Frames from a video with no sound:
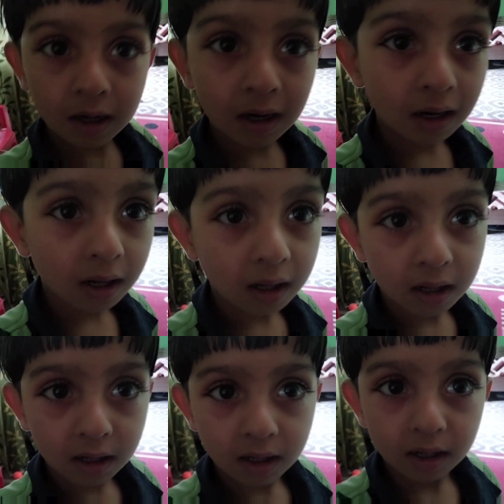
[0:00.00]
बुकें
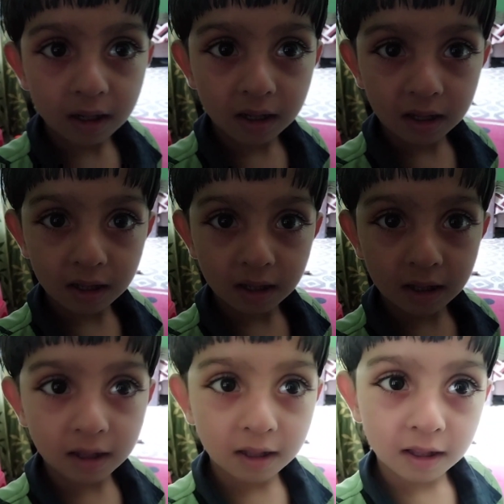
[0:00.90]
पढ़ने वाले हो कबीर
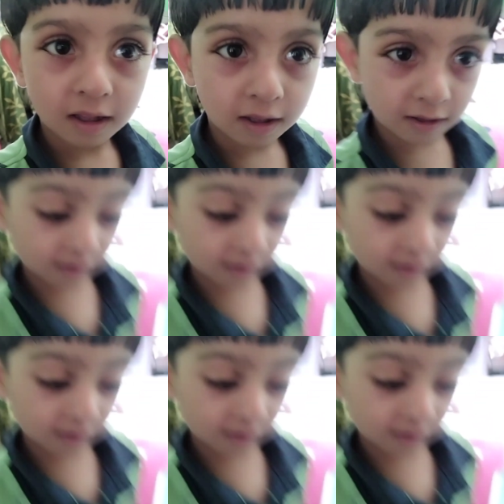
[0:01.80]
आप बहुत